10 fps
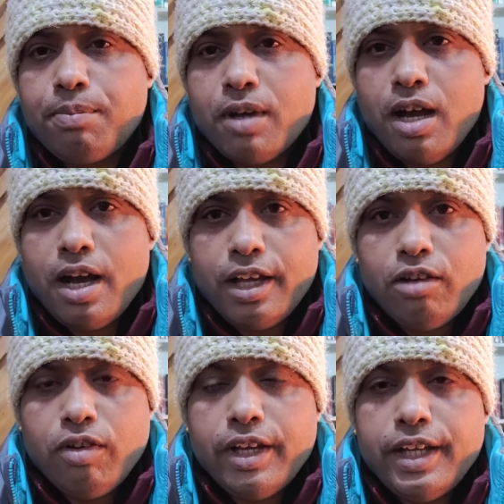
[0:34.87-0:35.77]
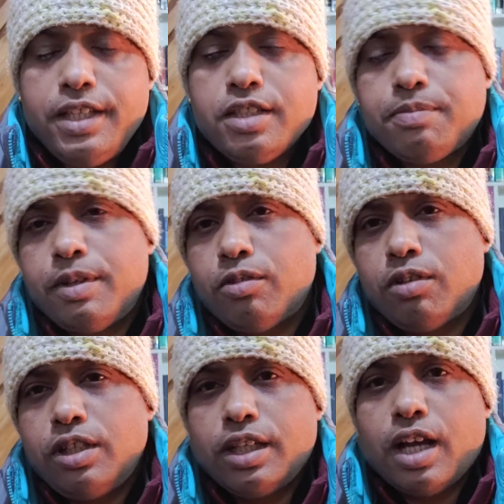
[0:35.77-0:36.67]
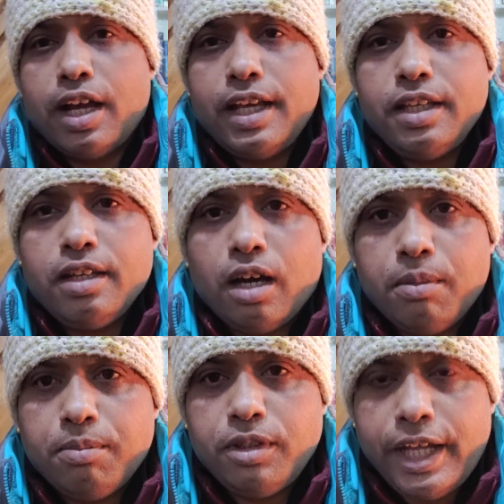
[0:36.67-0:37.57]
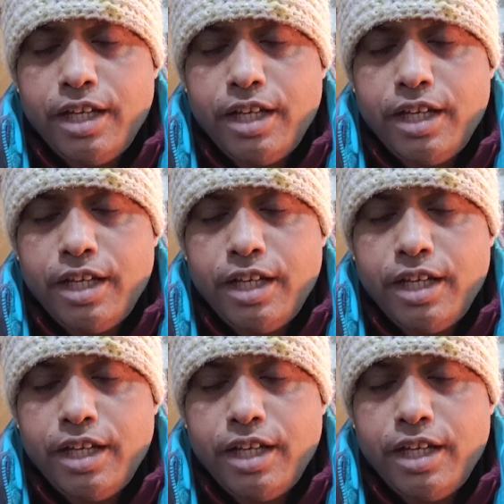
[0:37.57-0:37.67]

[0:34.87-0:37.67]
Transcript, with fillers: आपका आया हुआ है जिसमें उन्होंने ये कहा है कि हम